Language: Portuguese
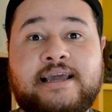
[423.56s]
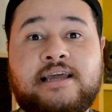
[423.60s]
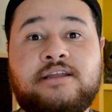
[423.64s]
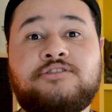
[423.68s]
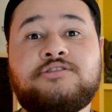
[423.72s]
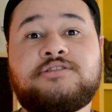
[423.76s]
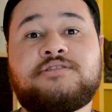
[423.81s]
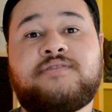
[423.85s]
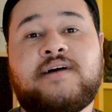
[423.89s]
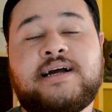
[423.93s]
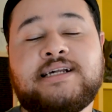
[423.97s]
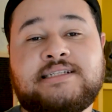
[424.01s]
que
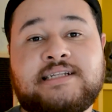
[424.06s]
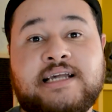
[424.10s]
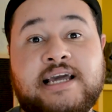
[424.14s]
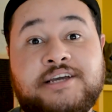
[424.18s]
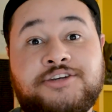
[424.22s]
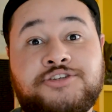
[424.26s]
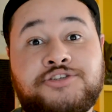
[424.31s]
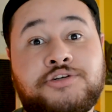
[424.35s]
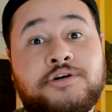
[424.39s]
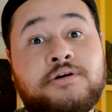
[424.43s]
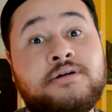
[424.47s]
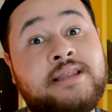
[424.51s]
nos faz
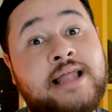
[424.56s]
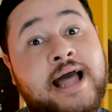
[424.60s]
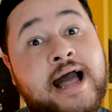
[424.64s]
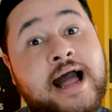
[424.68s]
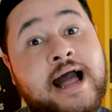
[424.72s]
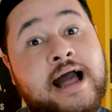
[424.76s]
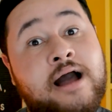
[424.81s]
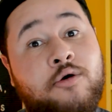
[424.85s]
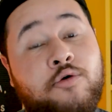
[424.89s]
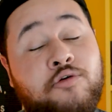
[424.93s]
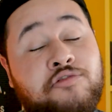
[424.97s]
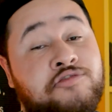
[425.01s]

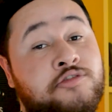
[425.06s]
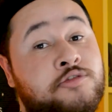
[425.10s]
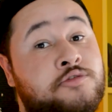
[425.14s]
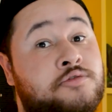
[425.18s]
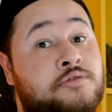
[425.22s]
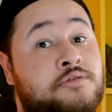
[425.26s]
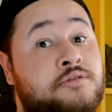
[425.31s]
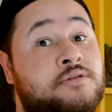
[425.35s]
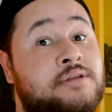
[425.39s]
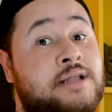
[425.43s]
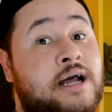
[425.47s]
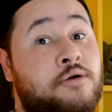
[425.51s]
questionar o
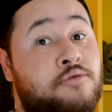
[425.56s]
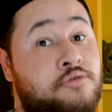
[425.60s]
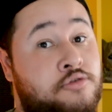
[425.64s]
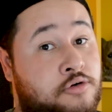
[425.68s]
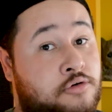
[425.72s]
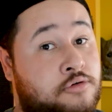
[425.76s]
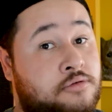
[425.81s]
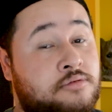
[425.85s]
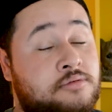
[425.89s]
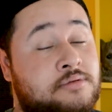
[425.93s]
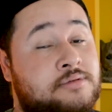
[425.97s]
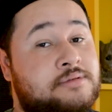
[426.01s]
futuro da
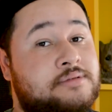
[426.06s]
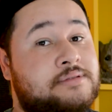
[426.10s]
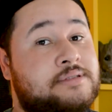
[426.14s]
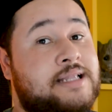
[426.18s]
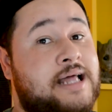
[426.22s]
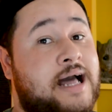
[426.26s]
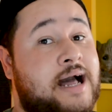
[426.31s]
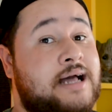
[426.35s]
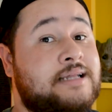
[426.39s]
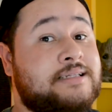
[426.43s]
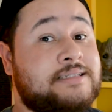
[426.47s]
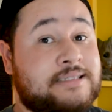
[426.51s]
Rue
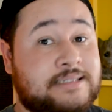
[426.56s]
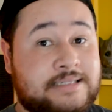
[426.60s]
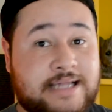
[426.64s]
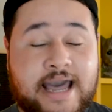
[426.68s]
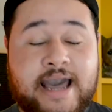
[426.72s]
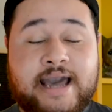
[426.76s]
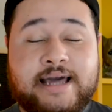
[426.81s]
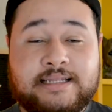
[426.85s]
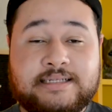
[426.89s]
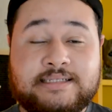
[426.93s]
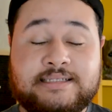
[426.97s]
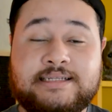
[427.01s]
na
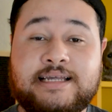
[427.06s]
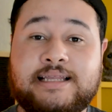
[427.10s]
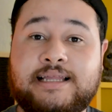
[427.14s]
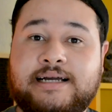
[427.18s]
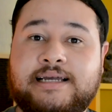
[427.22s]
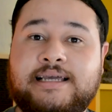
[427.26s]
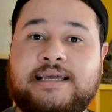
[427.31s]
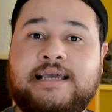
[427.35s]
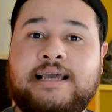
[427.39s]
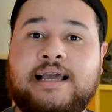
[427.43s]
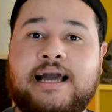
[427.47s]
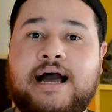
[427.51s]
série. Será
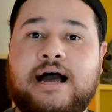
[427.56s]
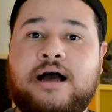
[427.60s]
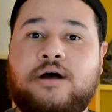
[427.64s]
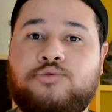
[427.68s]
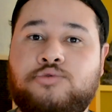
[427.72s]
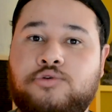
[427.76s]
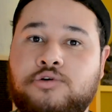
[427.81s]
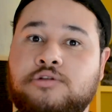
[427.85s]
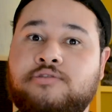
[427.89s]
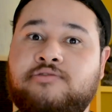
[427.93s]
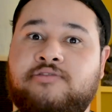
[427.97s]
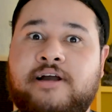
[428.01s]
que a
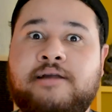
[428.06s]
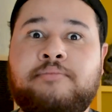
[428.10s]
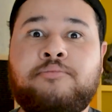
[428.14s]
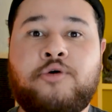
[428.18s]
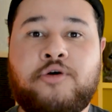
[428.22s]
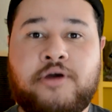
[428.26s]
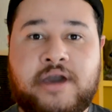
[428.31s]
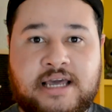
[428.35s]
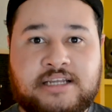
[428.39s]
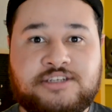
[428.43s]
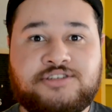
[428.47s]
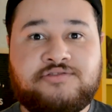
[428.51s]
Rue vai
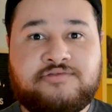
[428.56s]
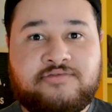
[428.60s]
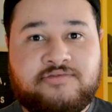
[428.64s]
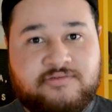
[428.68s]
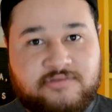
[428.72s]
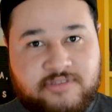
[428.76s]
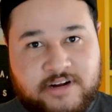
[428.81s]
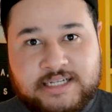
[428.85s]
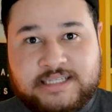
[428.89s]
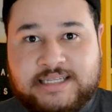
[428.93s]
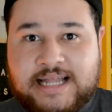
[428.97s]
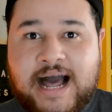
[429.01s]
morrer de
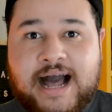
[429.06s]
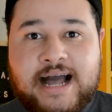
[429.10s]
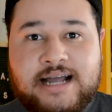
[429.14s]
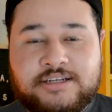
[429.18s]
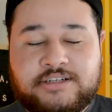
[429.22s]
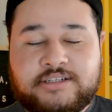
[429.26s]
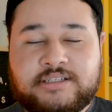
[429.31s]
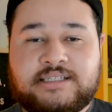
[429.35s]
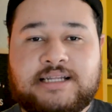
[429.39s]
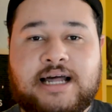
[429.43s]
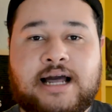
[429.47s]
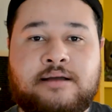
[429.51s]

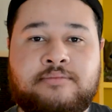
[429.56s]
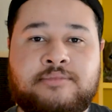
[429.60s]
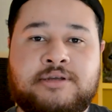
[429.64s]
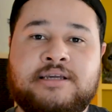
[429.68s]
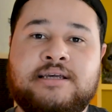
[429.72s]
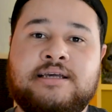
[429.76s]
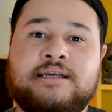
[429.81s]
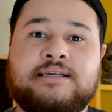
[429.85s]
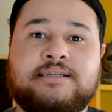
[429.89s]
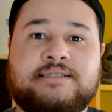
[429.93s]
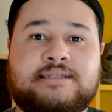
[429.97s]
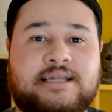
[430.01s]
verdade, sabe?
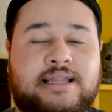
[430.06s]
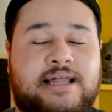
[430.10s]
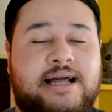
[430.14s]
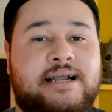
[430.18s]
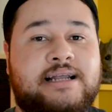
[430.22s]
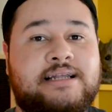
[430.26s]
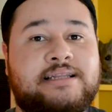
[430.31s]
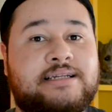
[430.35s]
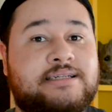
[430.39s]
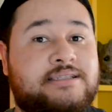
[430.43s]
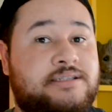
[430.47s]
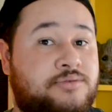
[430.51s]
Será
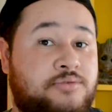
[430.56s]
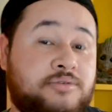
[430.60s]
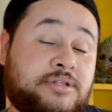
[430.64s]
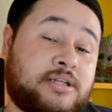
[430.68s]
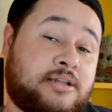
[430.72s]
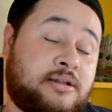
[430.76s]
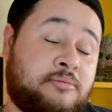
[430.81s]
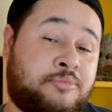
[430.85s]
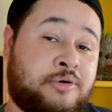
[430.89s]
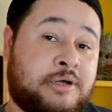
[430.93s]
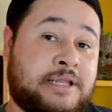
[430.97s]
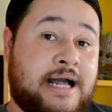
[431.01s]
que na
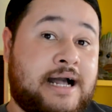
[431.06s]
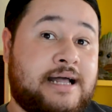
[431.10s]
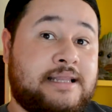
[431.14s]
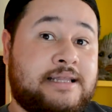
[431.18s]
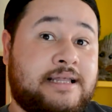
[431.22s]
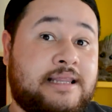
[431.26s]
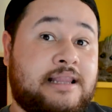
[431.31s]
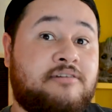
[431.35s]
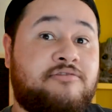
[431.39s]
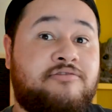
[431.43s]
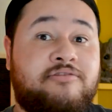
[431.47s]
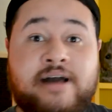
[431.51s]
segunda
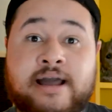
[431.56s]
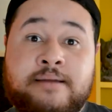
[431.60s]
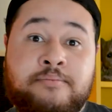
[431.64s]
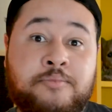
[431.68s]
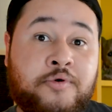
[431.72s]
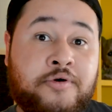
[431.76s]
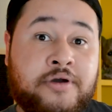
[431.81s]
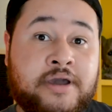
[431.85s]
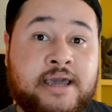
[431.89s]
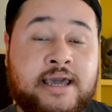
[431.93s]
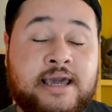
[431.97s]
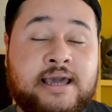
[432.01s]
temporada ela vai
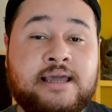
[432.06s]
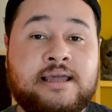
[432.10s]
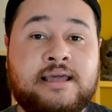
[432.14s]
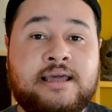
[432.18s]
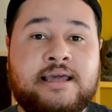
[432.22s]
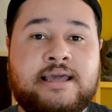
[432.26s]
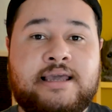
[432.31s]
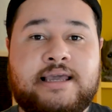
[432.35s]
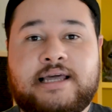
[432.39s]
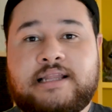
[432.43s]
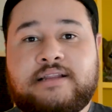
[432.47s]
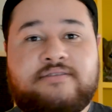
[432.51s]
morrer
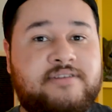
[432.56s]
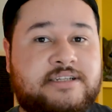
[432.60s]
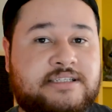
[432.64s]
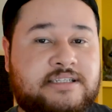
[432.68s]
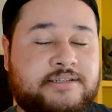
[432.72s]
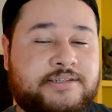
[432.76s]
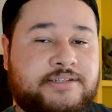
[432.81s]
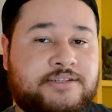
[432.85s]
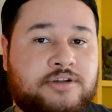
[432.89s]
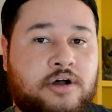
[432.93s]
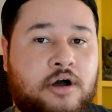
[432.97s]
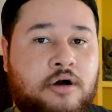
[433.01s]
e ela vai
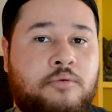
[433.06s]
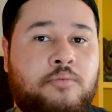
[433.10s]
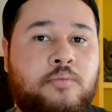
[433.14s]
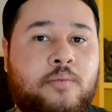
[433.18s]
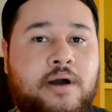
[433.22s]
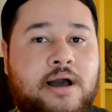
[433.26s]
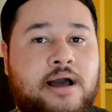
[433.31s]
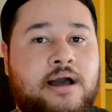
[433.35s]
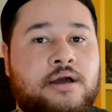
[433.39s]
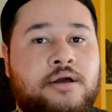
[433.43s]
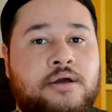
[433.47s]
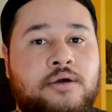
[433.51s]
ser só
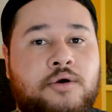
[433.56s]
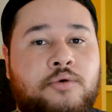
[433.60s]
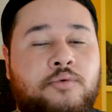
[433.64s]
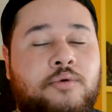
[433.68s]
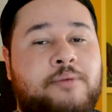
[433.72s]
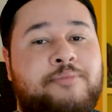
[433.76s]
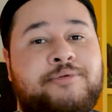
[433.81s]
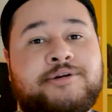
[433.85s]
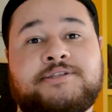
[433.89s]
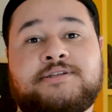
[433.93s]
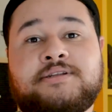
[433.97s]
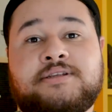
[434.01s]
uma,
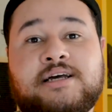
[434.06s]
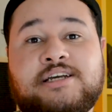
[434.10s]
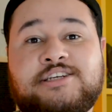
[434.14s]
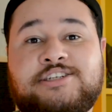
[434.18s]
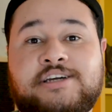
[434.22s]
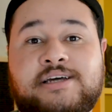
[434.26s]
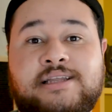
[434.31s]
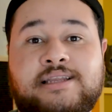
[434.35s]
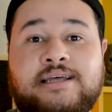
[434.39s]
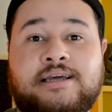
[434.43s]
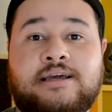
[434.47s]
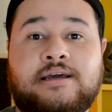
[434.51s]
uma
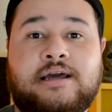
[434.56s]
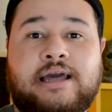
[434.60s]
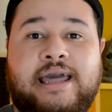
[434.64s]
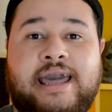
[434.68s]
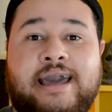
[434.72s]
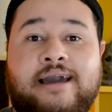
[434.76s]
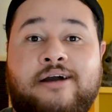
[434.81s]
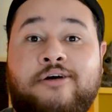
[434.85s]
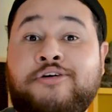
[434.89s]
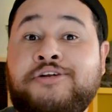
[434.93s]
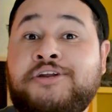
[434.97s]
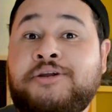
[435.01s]
personagem ali
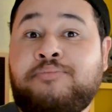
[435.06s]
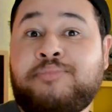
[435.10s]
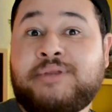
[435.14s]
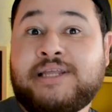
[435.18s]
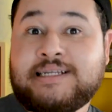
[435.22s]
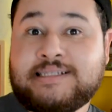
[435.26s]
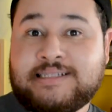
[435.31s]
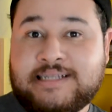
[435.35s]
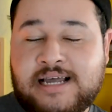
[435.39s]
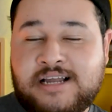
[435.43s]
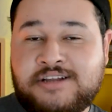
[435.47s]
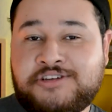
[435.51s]
é,
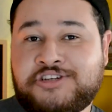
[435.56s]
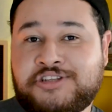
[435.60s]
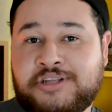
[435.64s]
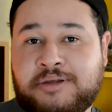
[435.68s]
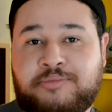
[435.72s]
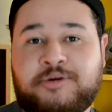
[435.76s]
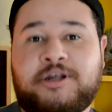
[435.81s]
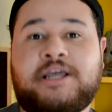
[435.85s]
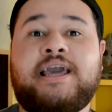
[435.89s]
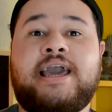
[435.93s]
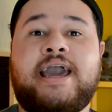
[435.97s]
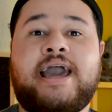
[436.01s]
onipresente, né?
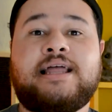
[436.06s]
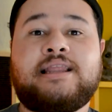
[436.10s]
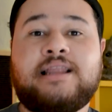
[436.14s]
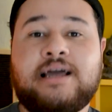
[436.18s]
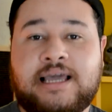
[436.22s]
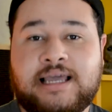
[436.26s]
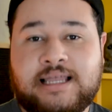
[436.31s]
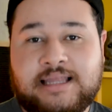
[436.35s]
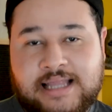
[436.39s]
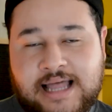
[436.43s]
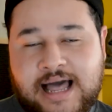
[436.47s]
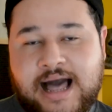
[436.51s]
Porque é ela
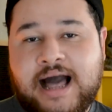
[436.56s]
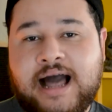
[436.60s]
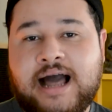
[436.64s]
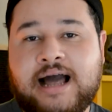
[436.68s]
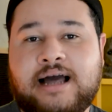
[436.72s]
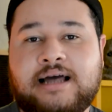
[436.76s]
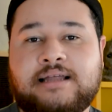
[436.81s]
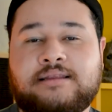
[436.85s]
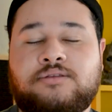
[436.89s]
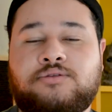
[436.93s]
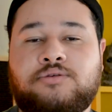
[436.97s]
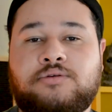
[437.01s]
que
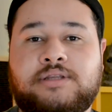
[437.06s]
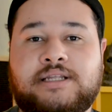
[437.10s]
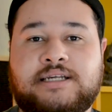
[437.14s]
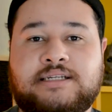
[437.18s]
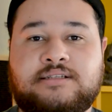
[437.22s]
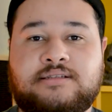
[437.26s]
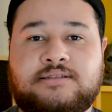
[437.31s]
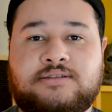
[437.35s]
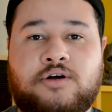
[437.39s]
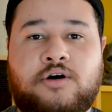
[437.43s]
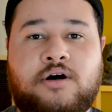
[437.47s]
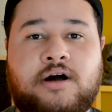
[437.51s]
narra toda a
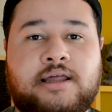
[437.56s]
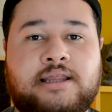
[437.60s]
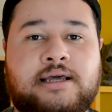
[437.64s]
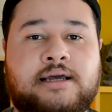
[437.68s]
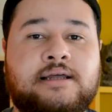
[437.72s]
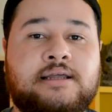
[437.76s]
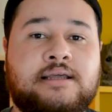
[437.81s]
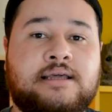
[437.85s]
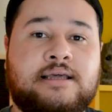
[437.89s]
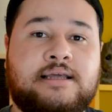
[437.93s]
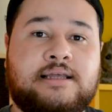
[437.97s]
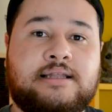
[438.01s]

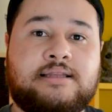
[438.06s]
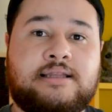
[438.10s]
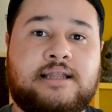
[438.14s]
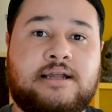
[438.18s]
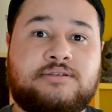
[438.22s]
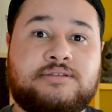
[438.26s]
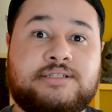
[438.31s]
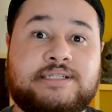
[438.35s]
história. Então,